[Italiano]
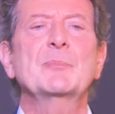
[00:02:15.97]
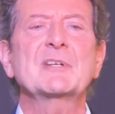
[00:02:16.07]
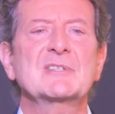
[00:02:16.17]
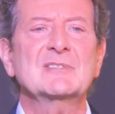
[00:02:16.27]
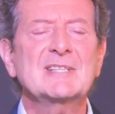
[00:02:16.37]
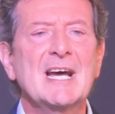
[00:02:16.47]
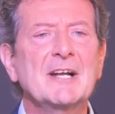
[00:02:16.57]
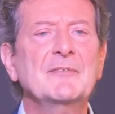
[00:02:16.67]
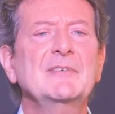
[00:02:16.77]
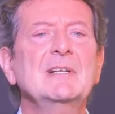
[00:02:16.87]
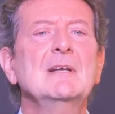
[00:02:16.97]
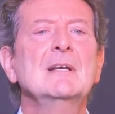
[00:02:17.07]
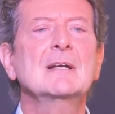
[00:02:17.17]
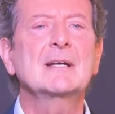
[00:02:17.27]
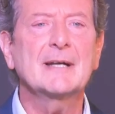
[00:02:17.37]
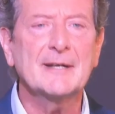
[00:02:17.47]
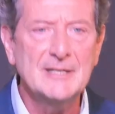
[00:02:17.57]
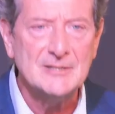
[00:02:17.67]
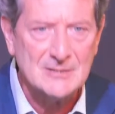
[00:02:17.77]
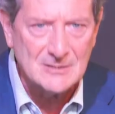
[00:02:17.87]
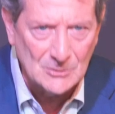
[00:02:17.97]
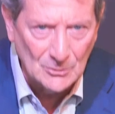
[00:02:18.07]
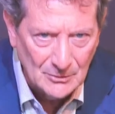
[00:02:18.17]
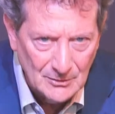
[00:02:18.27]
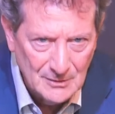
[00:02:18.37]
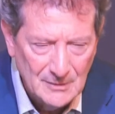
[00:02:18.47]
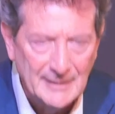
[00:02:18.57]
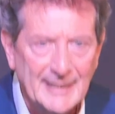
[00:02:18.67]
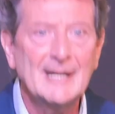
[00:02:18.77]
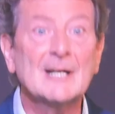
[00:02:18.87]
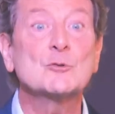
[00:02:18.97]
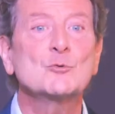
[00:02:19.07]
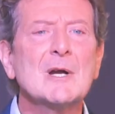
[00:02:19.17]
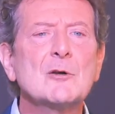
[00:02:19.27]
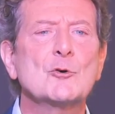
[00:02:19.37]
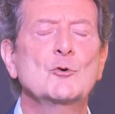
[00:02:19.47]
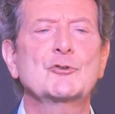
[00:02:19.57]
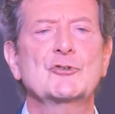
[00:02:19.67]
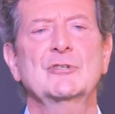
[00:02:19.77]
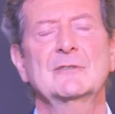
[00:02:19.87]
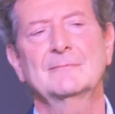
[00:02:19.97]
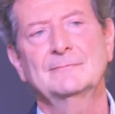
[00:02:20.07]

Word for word: presentarvi Cristo e la sua croce